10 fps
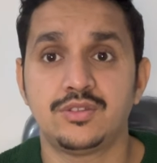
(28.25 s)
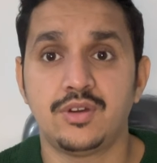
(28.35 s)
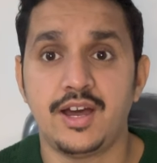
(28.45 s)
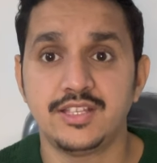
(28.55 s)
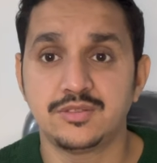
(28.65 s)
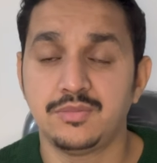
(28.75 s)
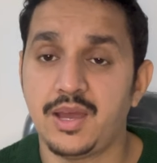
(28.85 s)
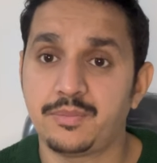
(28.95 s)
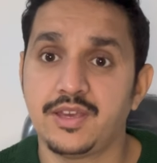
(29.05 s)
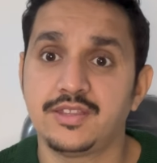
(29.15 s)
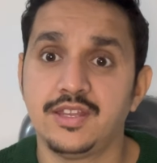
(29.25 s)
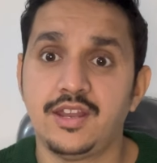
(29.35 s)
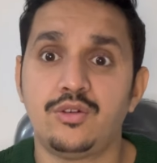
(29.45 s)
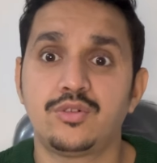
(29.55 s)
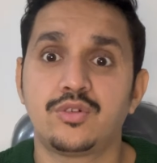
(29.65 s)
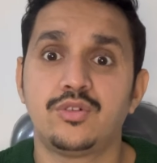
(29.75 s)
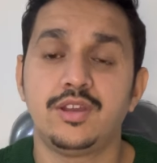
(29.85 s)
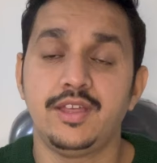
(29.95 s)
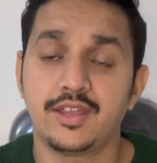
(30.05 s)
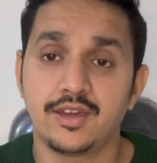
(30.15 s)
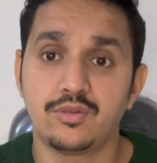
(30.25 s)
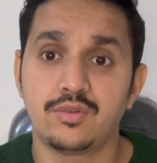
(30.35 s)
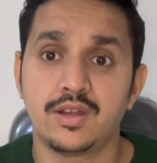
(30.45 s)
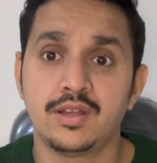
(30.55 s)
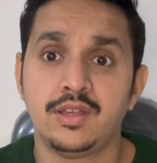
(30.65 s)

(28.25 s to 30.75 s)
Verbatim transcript: तो आज मैं आपके इसी डाउट को क्लियर करूँगा